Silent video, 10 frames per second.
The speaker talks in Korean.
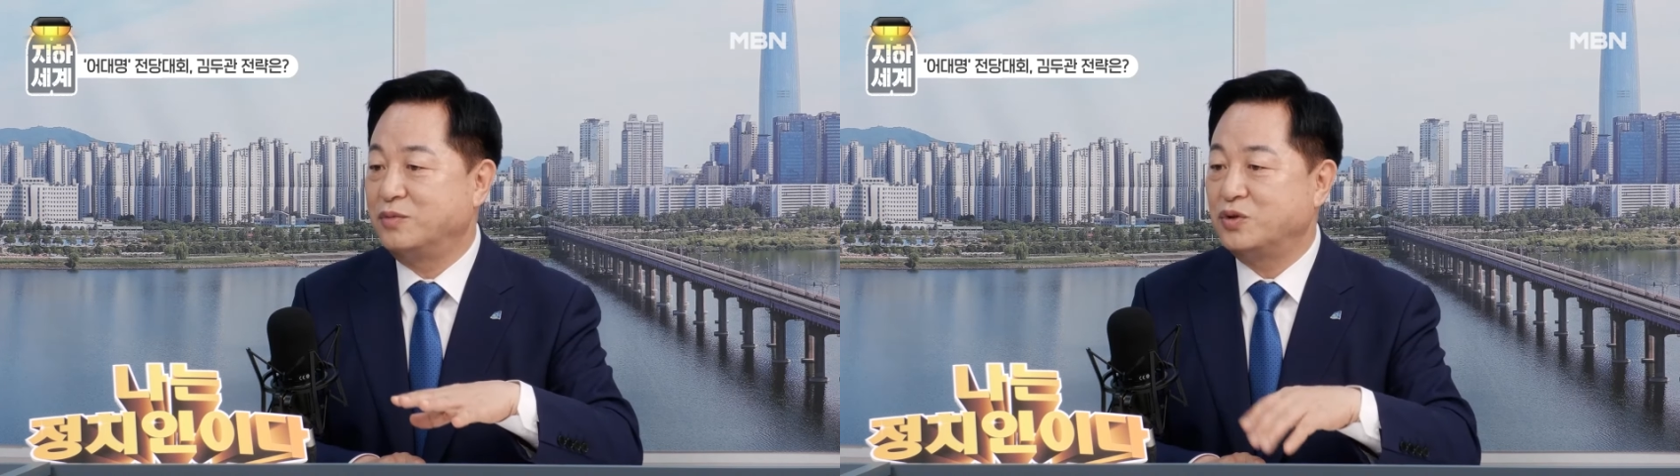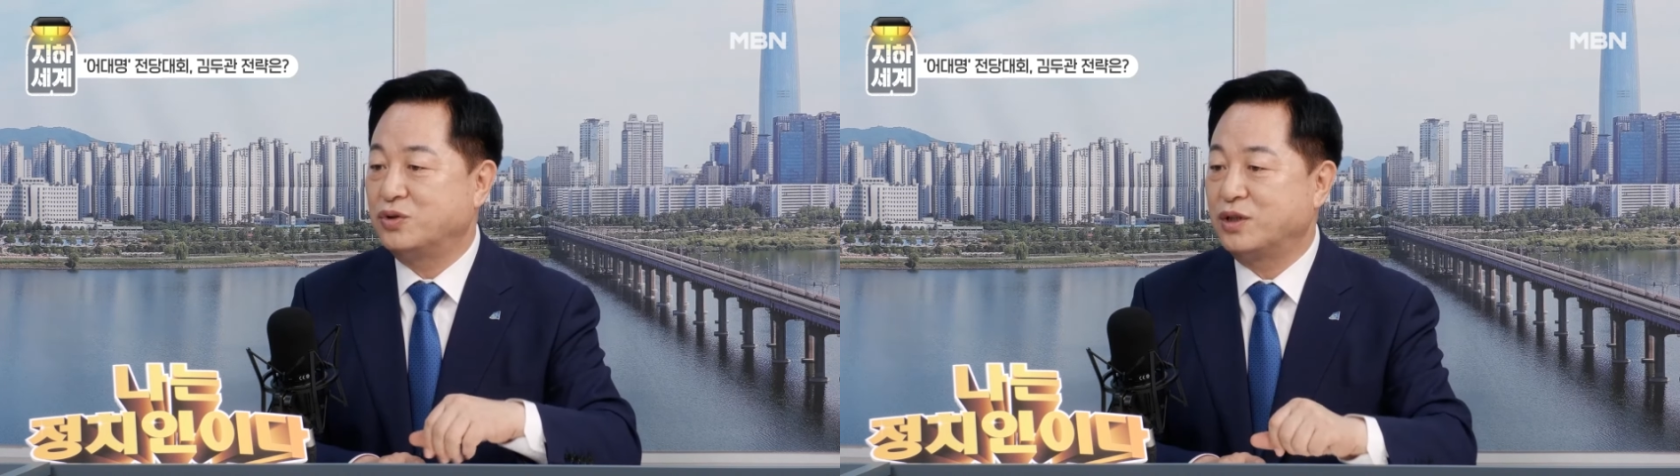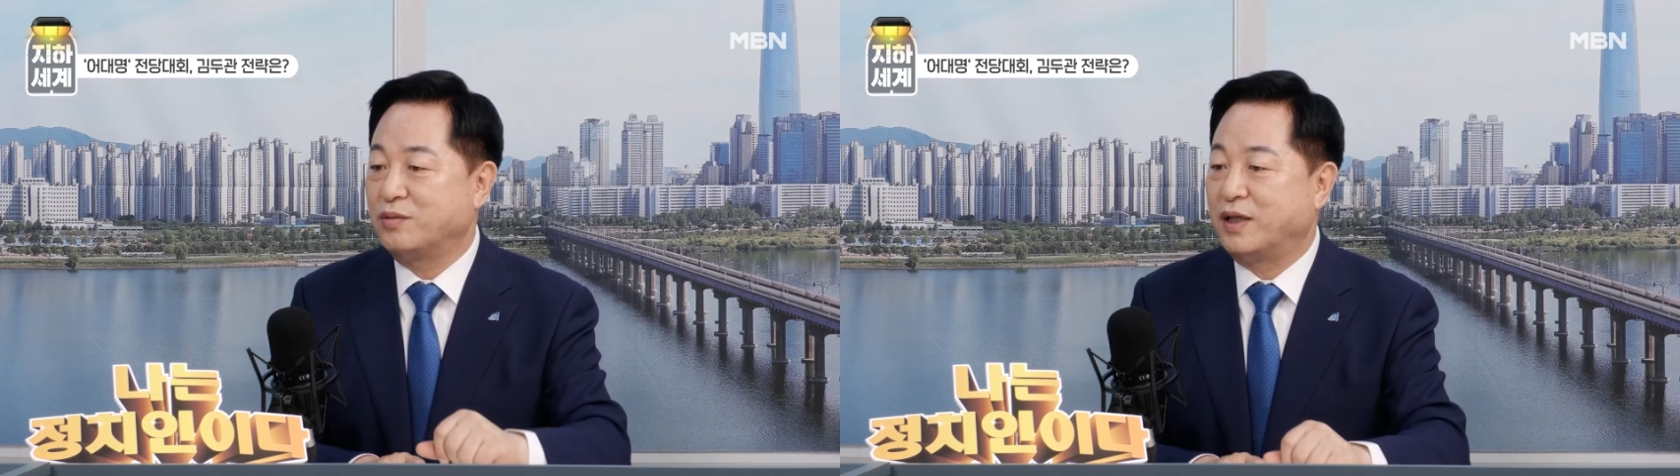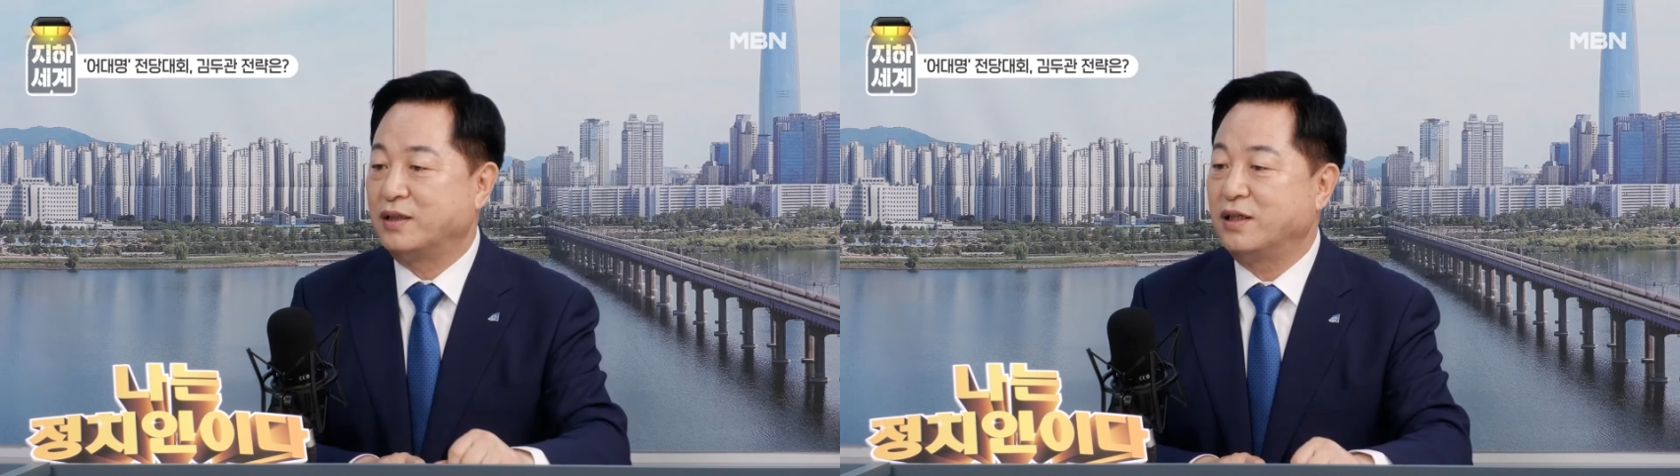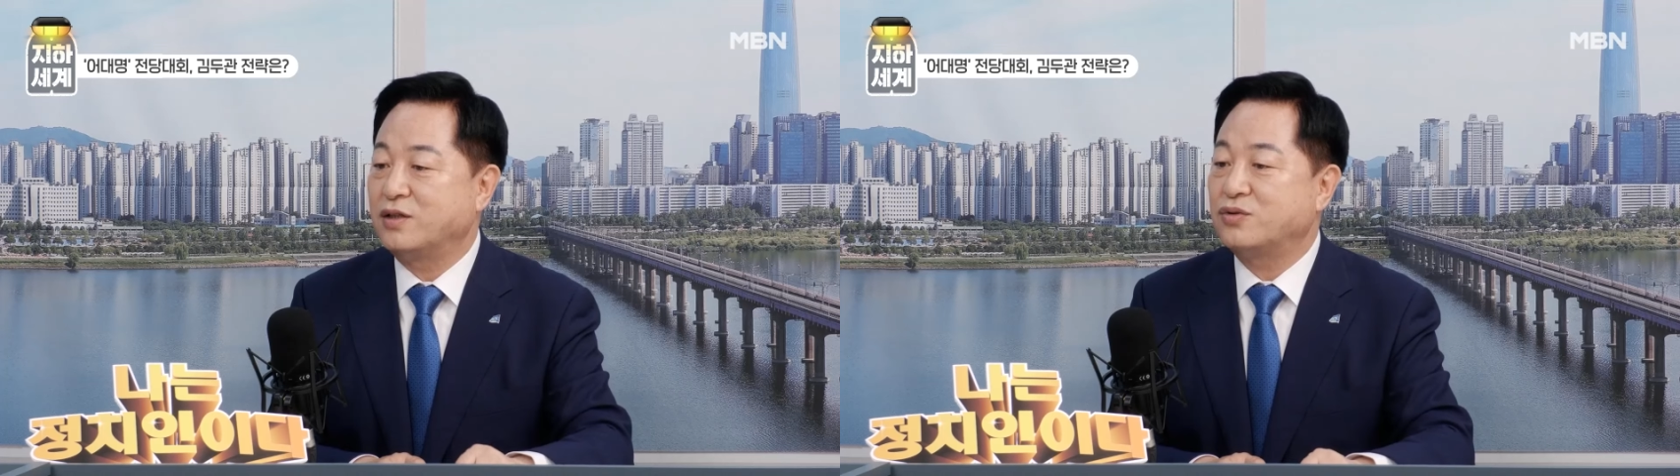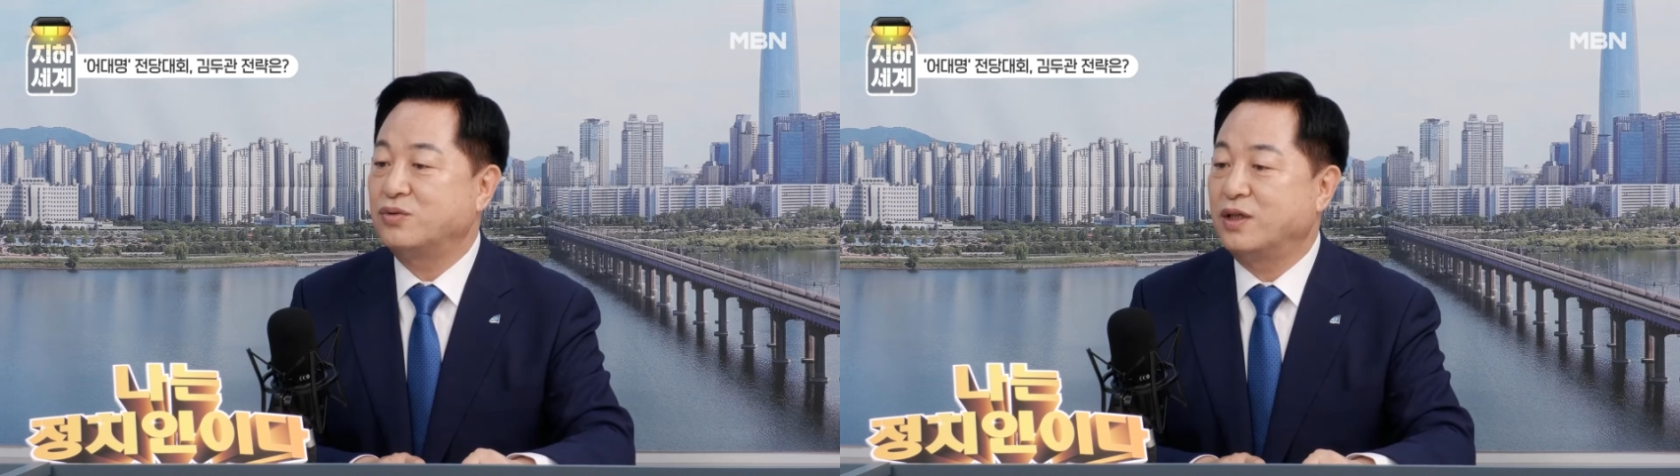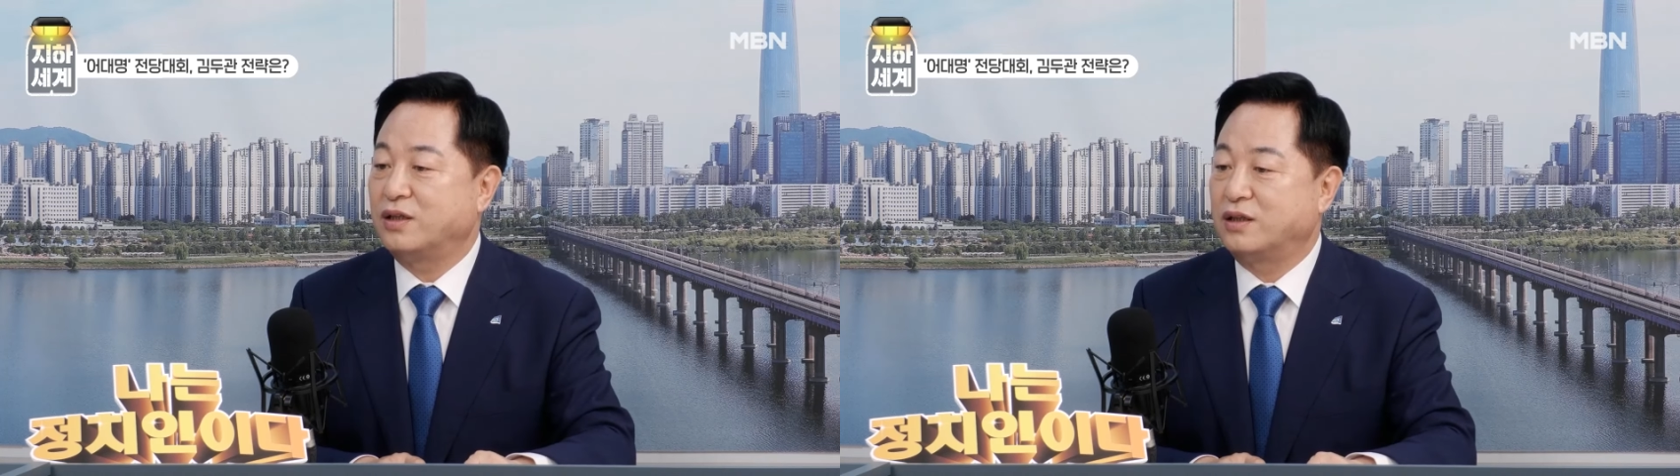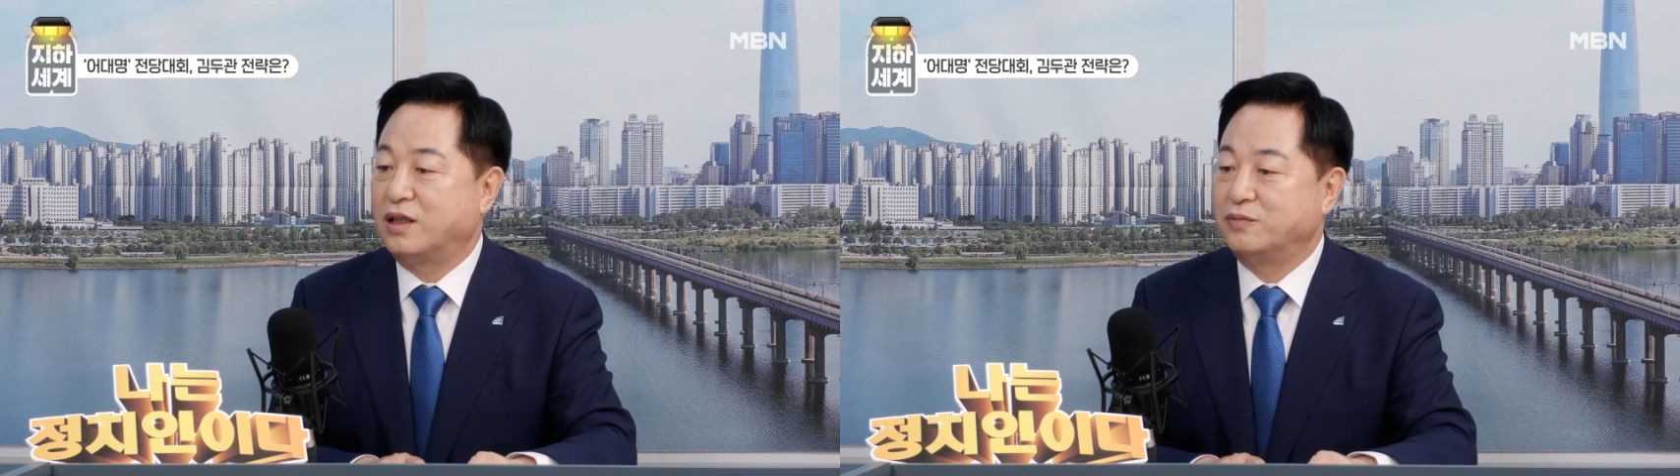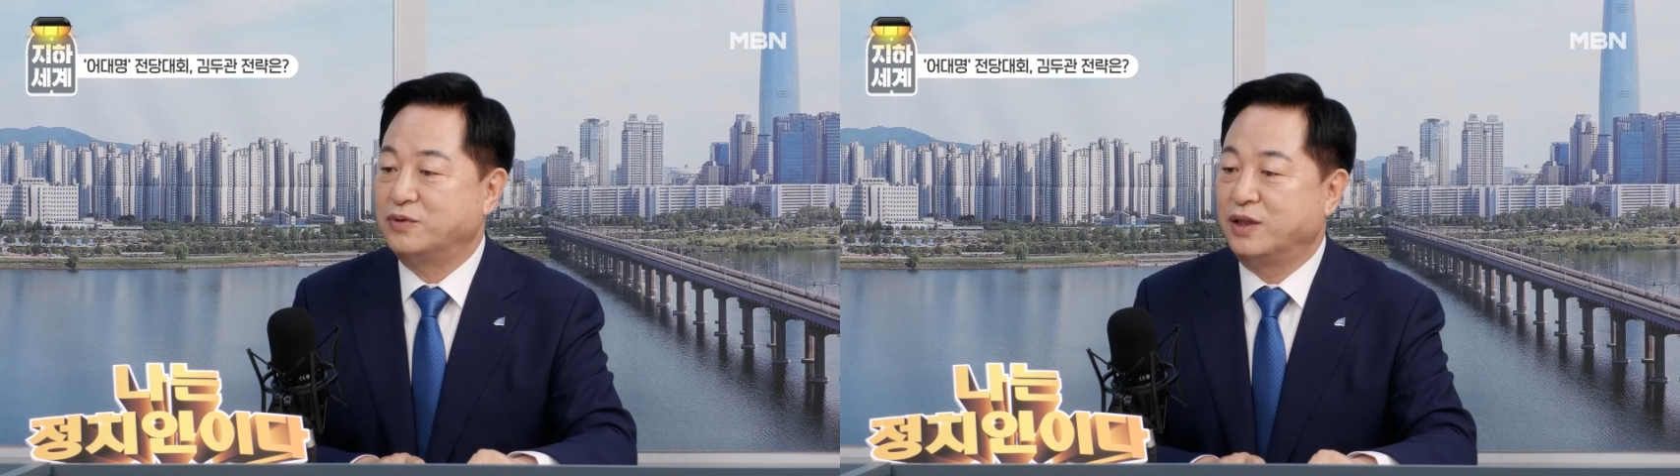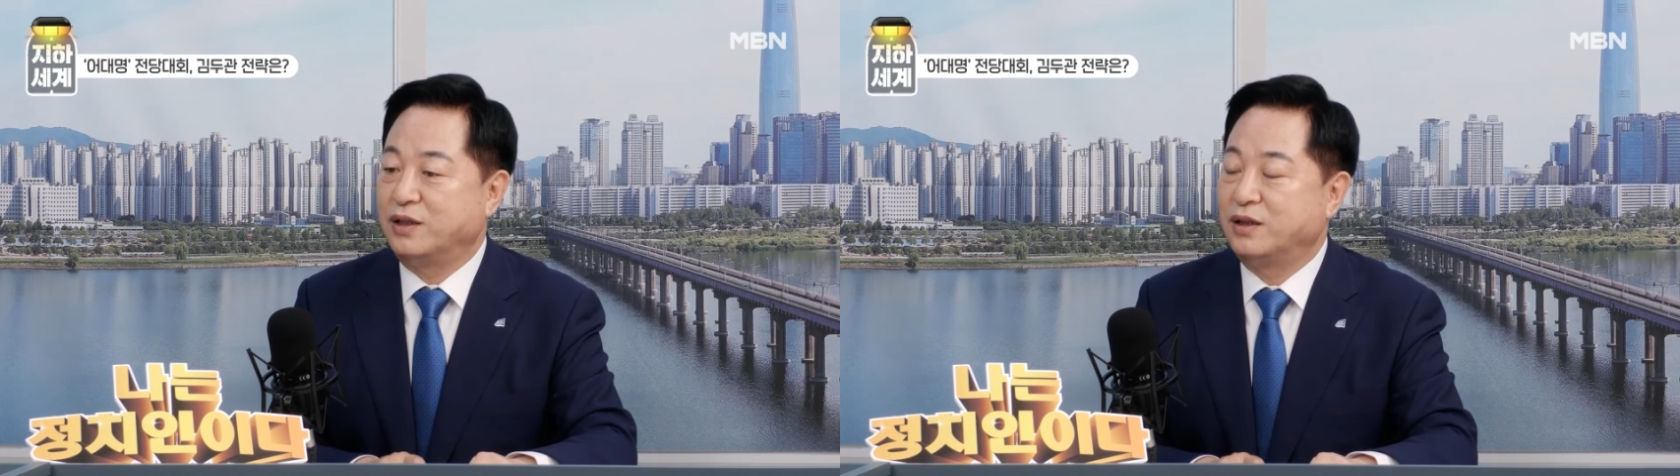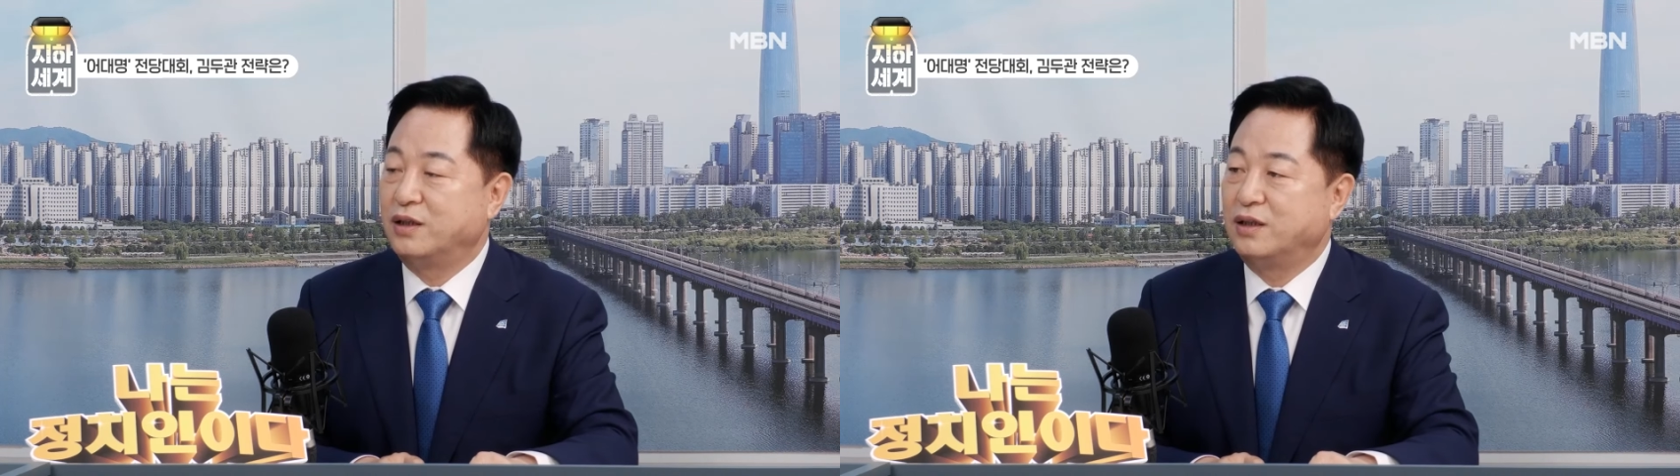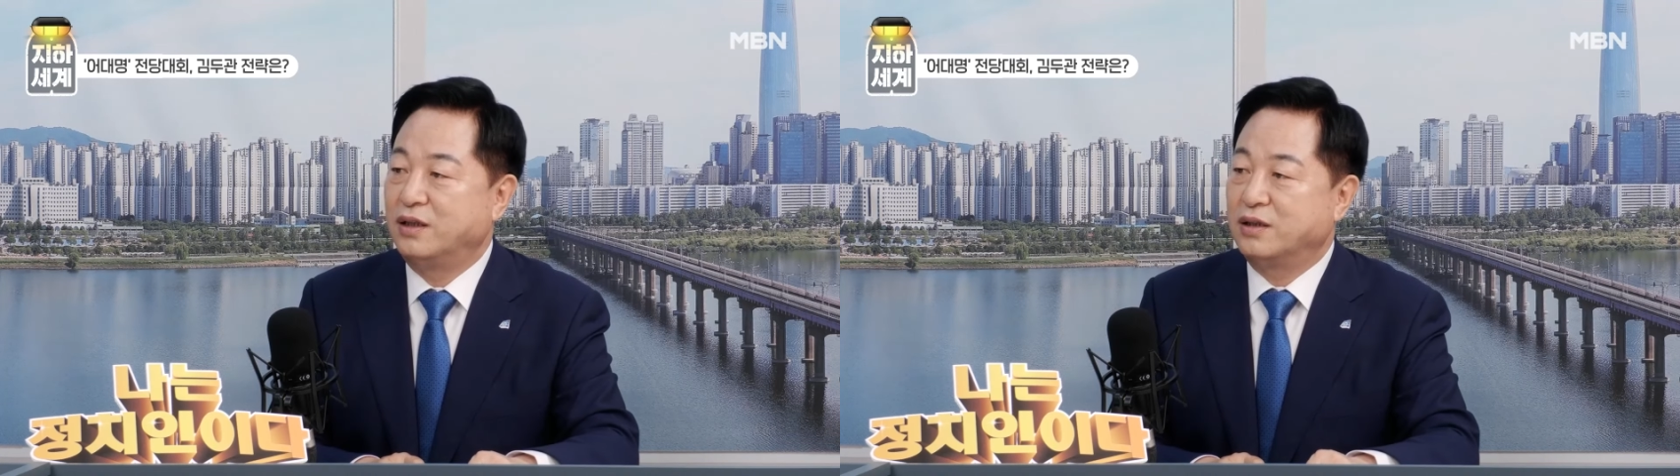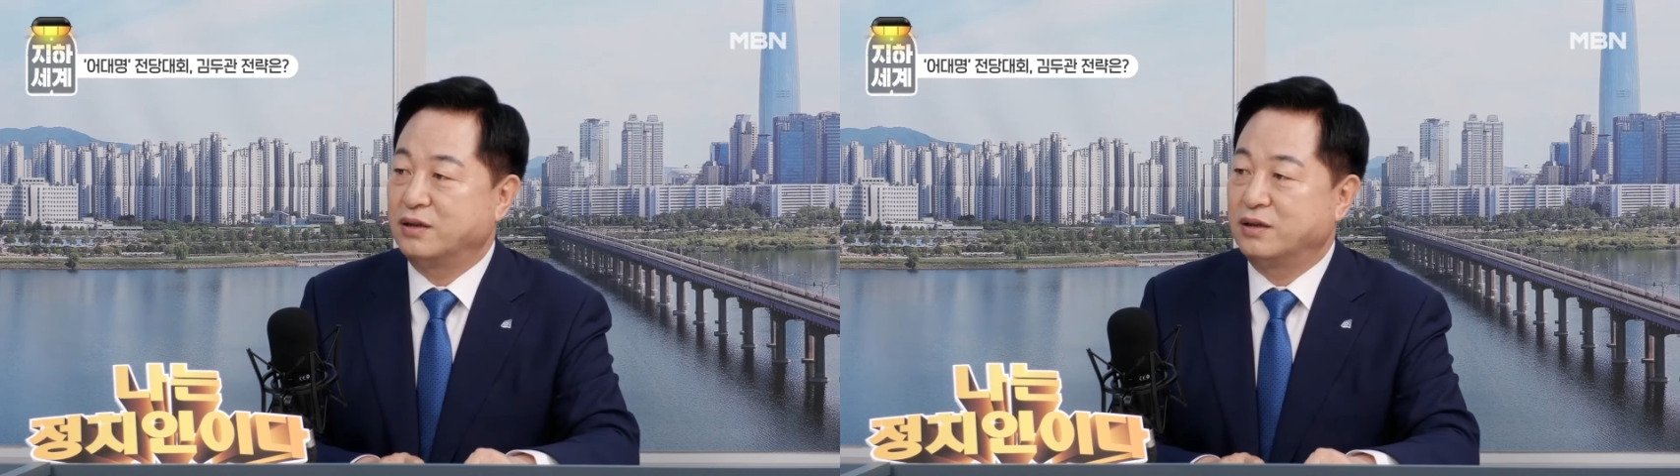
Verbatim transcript: 민주성이 많이 훼손됐기 때문에 네.